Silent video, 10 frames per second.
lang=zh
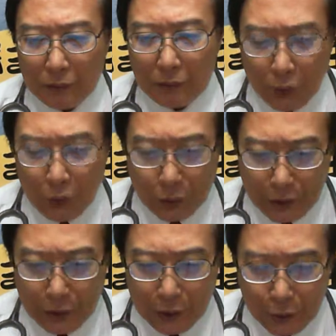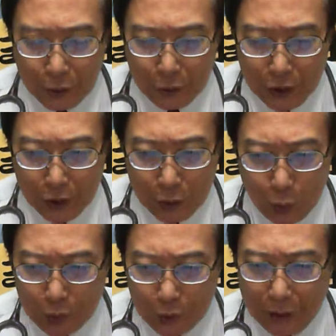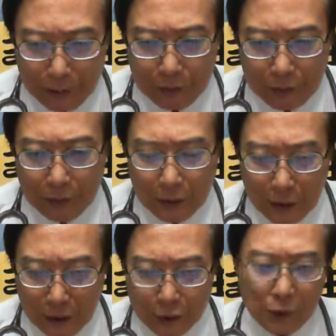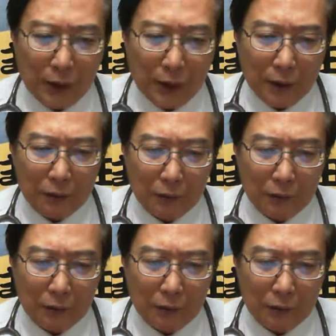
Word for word: 讲到即个多生困难的所在，